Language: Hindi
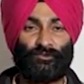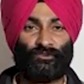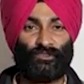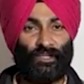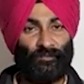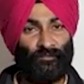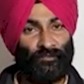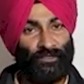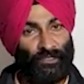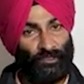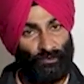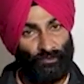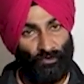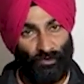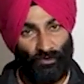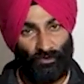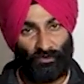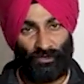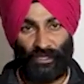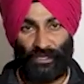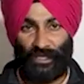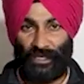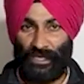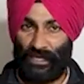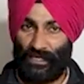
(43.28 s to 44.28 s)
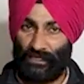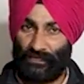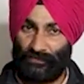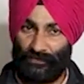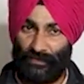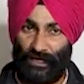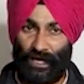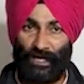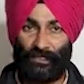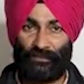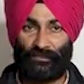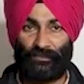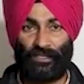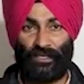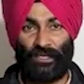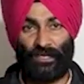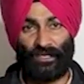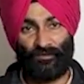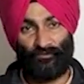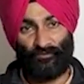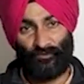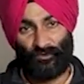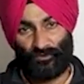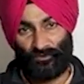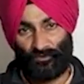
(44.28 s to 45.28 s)
सभी लोग एक साथ
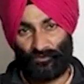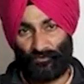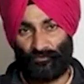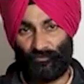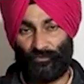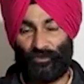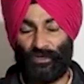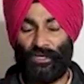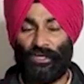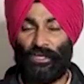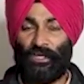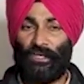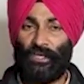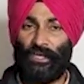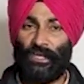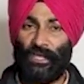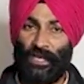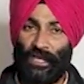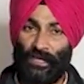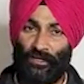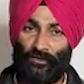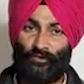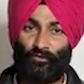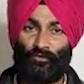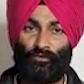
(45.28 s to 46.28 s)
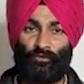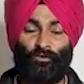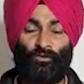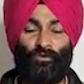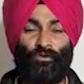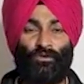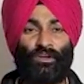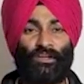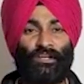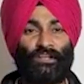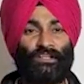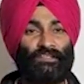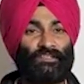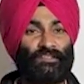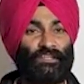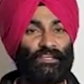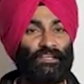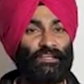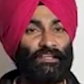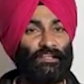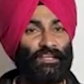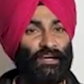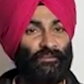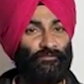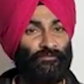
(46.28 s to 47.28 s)
एक मुठ एक सुर होकर इसके
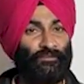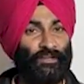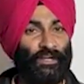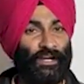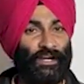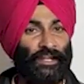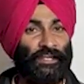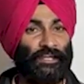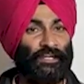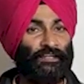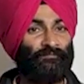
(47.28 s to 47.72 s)
खिलाफ लड़े